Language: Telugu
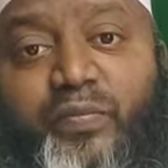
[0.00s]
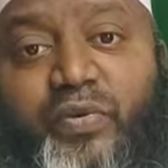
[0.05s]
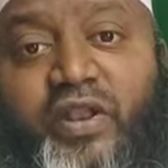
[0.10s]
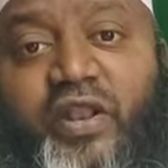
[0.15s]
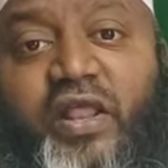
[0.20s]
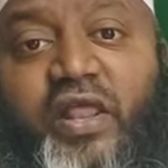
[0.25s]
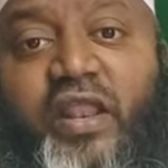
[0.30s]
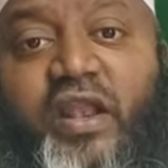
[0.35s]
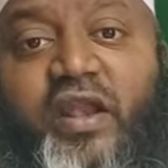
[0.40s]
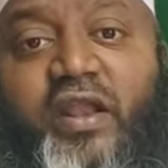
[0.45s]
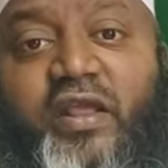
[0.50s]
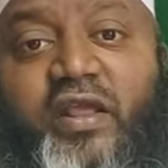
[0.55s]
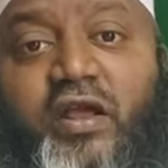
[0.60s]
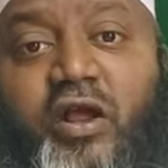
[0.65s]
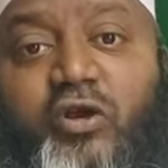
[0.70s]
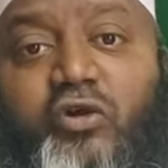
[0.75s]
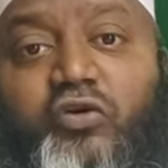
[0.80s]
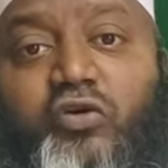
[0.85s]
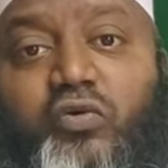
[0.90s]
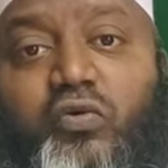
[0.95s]
పిల్లలని
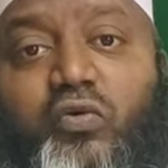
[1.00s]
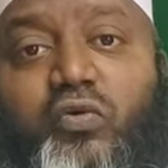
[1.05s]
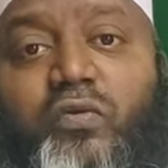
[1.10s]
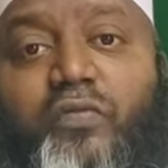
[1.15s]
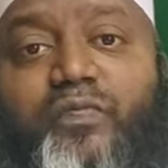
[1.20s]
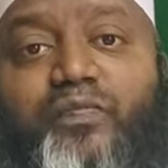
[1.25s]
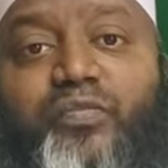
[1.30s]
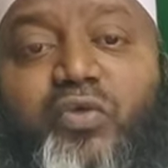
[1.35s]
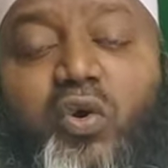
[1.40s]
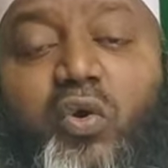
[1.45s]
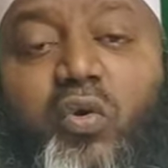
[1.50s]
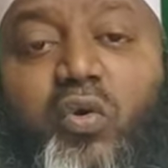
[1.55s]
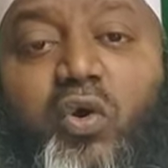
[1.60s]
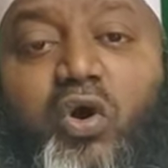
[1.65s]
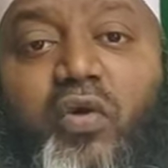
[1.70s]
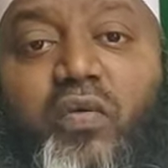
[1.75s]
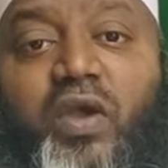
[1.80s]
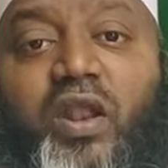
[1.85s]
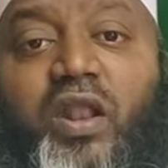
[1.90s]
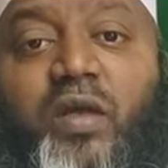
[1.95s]
కంటూ
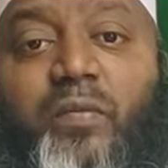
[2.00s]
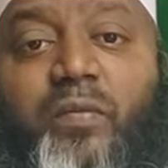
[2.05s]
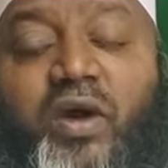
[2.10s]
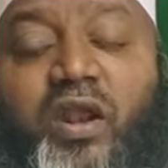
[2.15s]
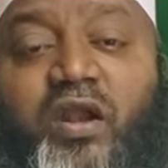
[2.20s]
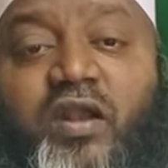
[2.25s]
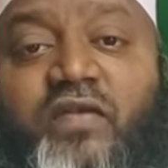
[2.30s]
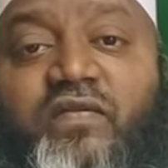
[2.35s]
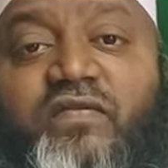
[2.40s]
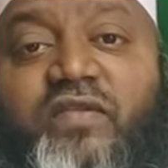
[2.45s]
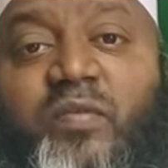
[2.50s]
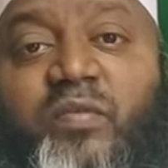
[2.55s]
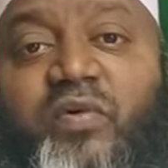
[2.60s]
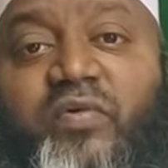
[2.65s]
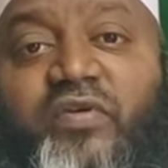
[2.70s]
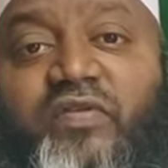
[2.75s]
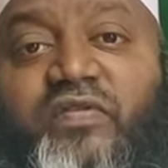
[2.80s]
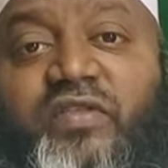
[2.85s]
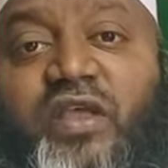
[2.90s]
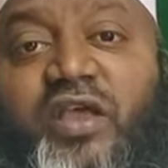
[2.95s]
ఒకవేళ మరణం
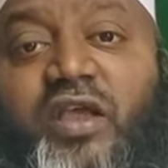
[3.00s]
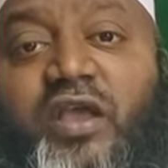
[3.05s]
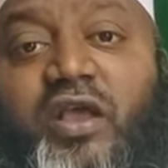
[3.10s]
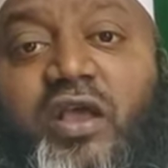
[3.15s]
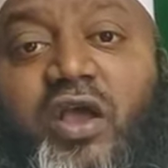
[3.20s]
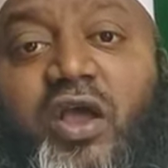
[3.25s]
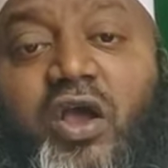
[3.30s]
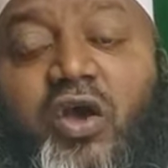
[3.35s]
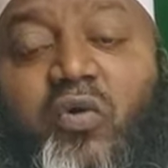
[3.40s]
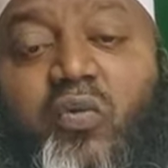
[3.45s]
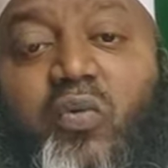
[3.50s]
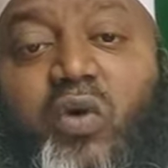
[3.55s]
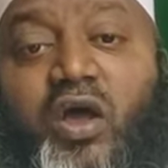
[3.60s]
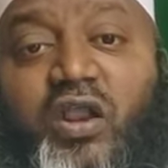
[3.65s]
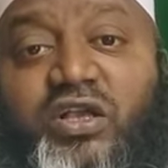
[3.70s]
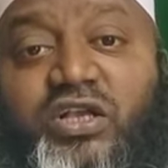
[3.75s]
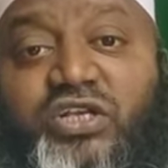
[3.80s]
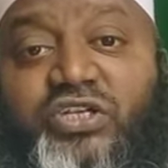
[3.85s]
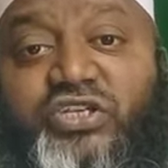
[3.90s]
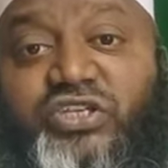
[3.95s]
సంభవిస్తే
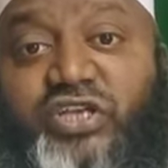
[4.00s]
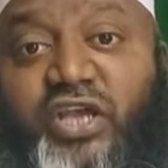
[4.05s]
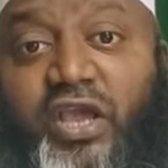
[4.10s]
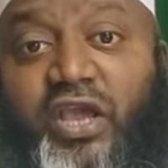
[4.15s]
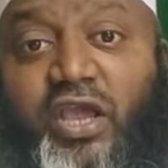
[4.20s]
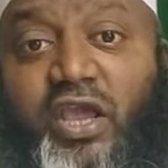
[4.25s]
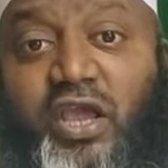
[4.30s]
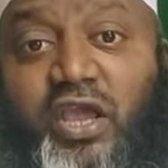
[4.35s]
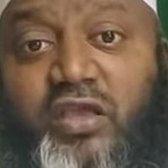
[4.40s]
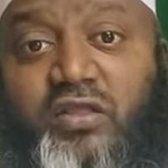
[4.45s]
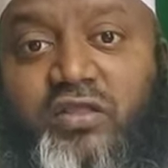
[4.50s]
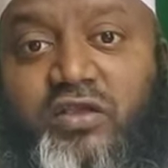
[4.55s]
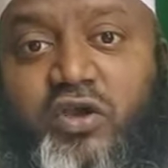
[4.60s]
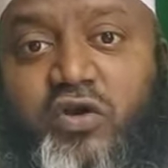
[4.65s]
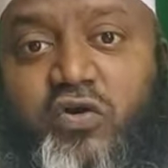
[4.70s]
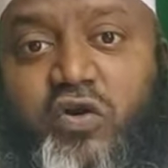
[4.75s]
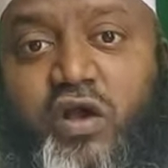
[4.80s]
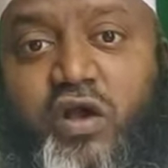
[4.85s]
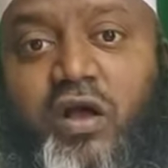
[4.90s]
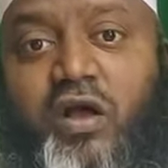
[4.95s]
వారికి షహీద్
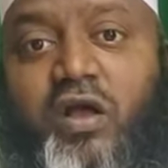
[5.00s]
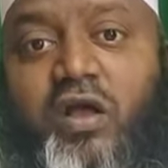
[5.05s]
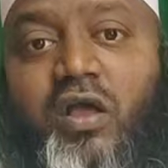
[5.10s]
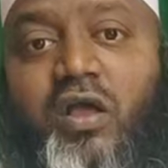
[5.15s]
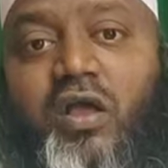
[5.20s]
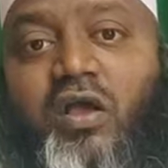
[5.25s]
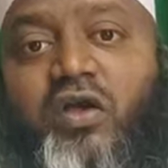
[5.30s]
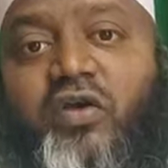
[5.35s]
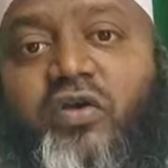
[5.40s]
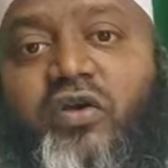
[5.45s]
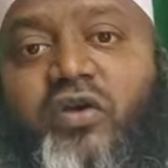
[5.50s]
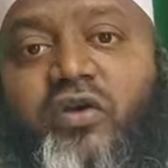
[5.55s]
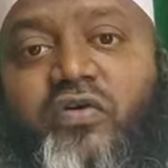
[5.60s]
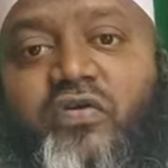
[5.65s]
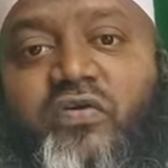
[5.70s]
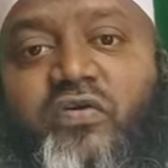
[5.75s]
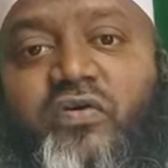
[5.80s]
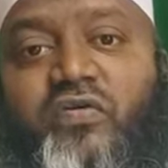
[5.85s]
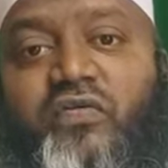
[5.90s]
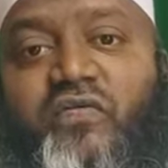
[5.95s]
యొక్క
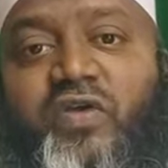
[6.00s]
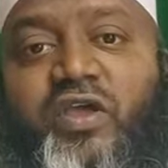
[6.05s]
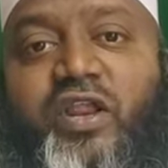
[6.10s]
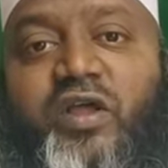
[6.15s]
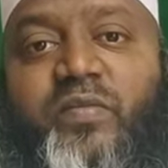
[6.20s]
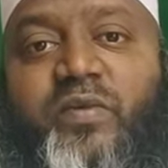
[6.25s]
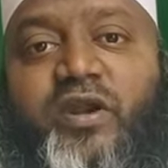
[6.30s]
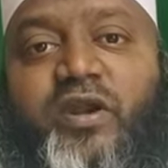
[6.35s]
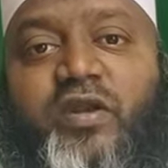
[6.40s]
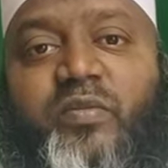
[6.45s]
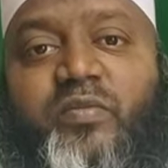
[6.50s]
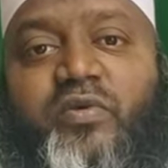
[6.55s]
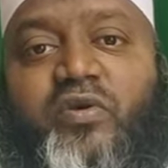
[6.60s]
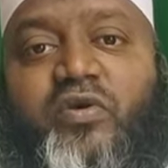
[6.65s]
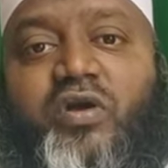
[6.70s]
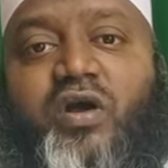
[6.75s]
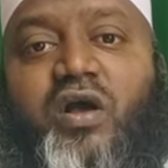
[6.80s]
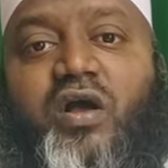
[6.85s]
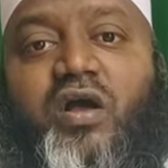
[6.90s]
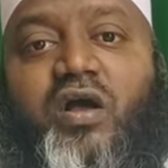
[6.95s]
వీరమరణం
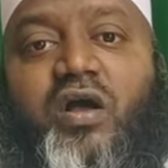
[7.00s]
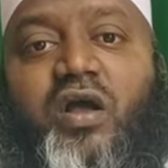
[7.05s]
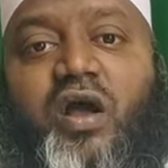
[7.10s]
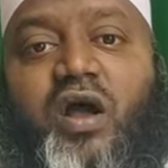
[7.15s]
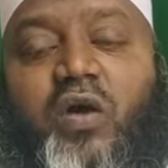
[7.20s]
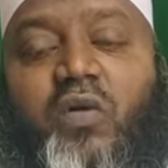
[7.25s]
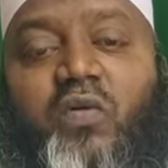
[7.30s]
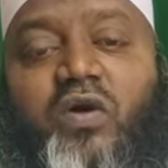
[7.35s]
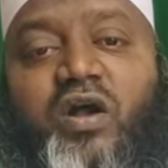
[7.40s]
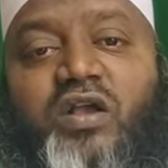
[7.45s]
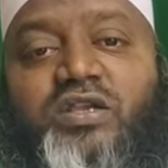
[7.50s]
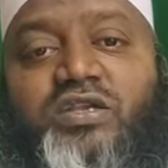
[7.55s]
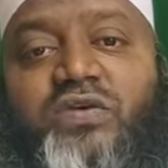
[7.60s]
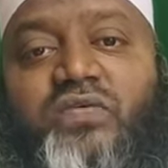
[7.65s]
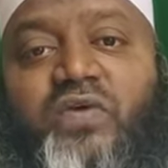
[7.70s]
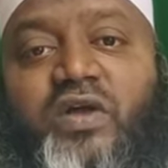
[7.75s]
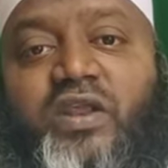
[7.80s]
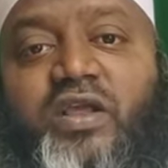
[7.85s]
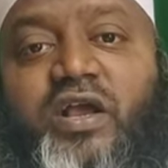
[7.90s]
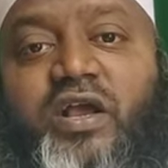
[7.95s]
యొక్క
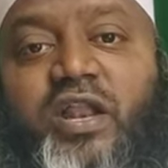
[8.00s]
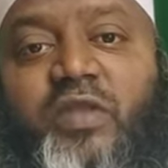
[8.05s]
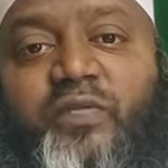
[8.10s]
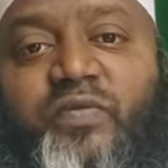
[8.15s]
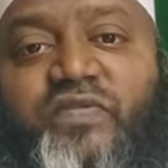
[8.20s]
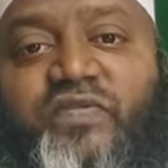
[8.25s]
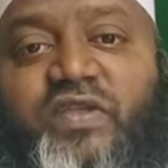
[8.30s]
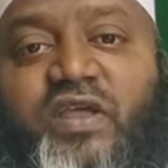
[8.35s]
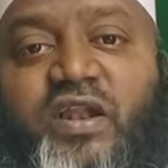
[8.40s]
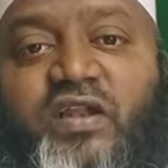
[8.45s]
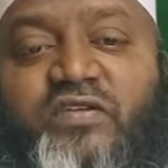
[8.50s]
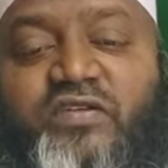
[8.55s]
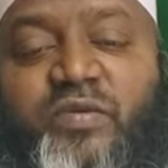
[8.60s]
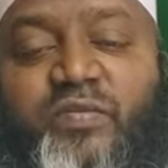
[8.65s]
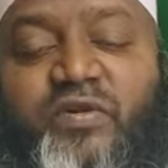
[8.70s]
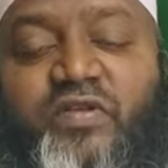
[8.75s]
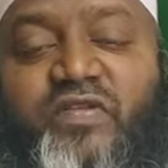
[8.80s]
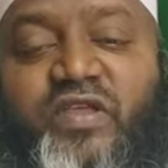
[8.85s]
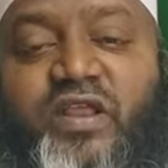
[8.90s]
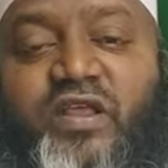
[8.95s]
అవకాశం వారికి కల్పిస్తారని
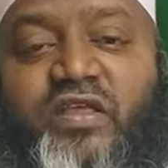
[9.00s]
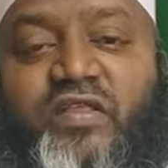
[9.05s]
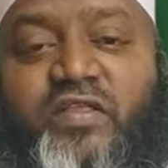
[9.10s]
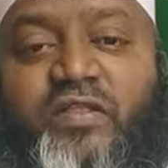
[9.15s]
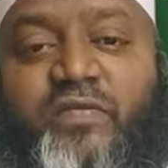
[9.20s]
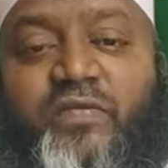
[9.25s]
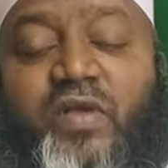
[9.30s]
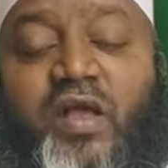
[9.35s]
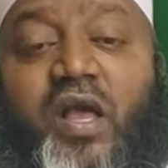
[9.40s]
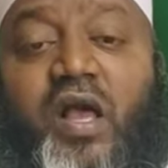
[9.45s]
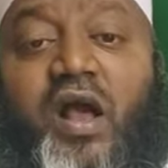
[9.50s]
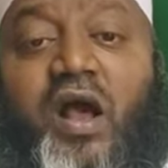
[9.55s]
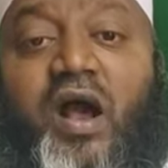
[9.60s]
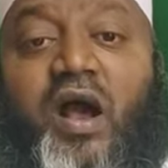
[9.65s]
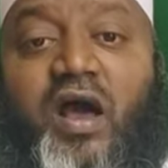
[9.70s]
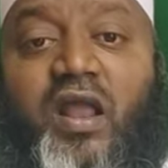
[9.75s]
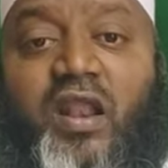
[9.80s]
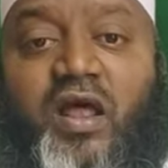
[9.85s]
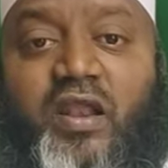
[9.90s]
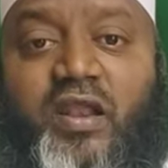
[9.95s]
చెప్పడం జరిగింది
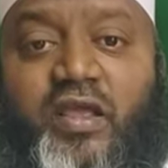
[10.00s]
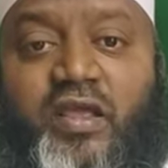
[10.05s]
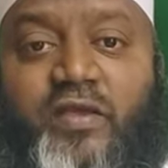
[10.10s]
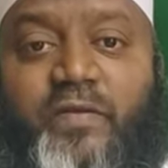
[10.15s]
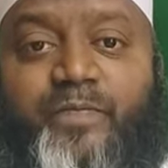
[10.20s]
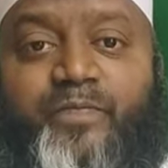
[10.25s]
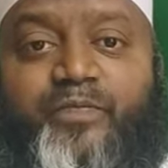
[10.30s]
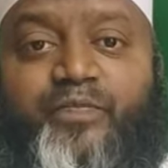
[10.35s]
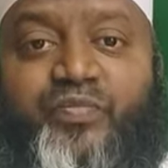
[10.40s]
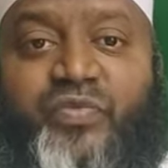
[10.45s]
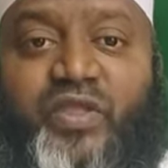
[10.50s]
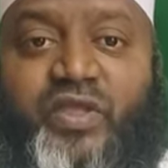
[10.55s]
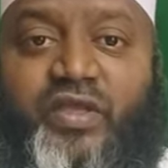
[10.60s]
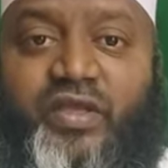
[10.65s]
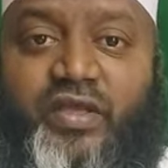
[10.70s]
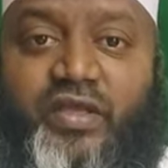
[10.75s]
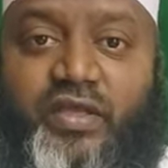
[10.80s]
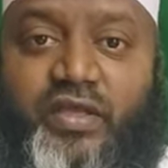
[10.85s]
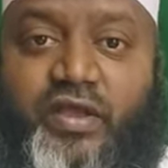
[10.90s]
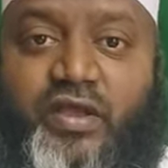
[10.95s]
అలానే
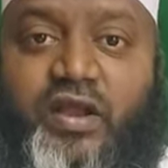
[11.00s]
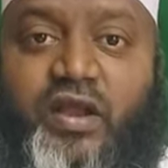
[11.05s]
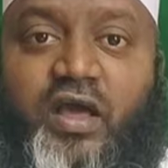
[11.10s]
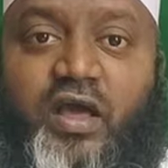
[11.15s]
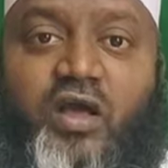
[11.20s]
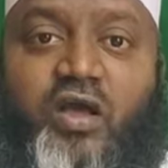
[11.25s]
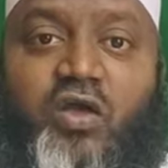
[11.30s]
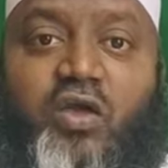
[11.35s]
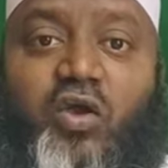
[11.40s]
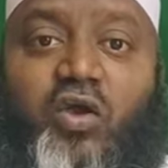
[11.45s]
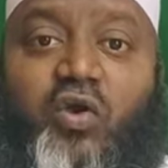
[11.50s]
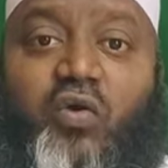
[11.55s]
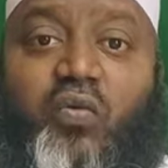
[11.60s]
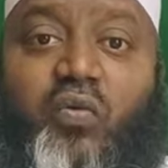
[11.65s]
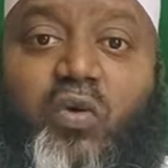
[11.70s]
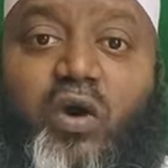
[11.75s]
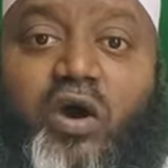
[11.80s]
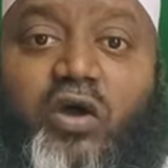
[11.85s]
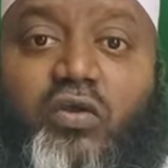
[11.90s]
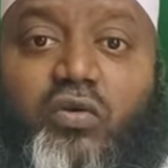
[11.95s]
ఇక్కడ
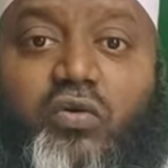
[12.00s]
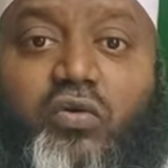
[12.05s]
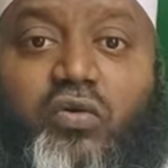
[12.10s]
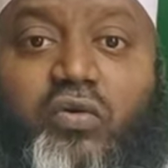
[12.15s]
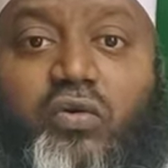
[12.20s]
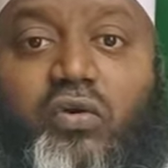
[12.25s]
వారు